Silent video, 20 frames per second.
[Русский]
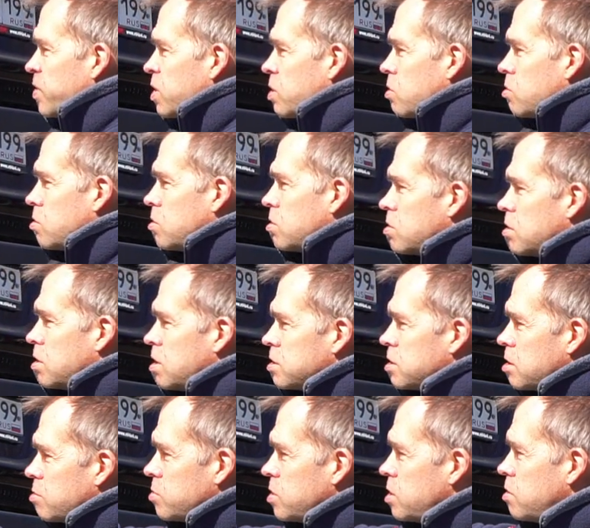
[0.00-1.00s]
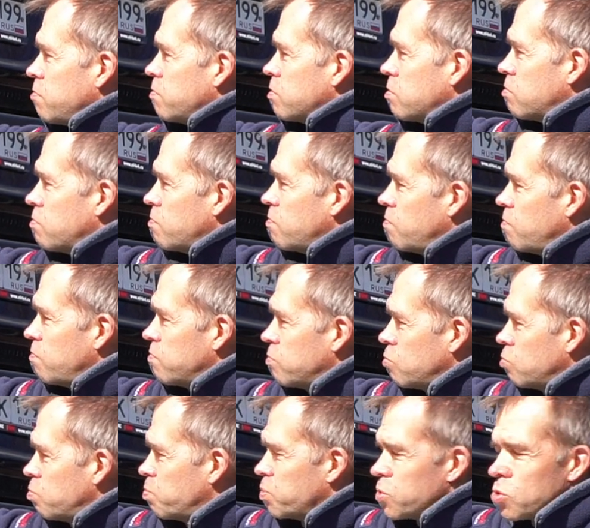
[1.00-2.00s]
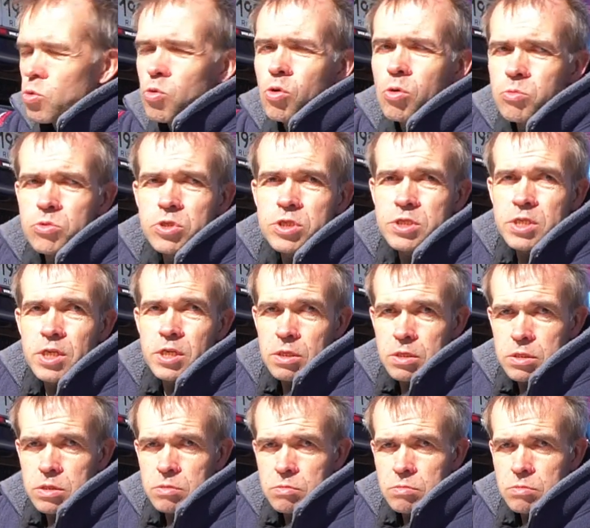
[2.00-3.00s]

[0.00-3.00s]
Но на самом деле вот по-другому не сделать